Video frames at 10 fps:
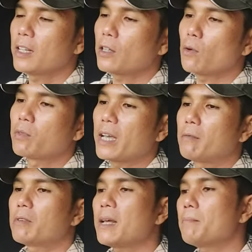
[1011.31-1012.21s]
thanh tùng
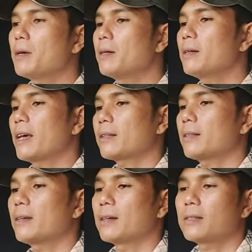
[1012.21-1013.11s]
chậm 50 ngàn
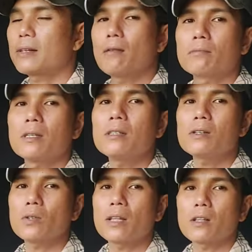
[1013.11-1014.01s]
tiền công tưới
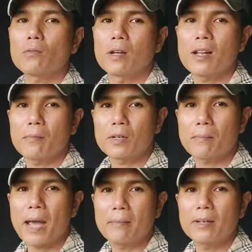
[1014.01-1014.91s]
nước của thanh tùng nữa là
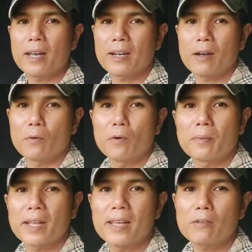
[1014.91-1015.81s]
120 ngàn đồng
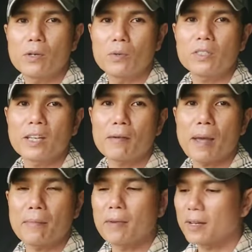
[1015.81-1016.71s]
hôm nay giao lưu quý chị các
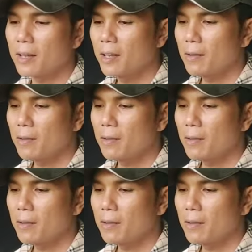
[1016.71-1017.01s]
bạn mình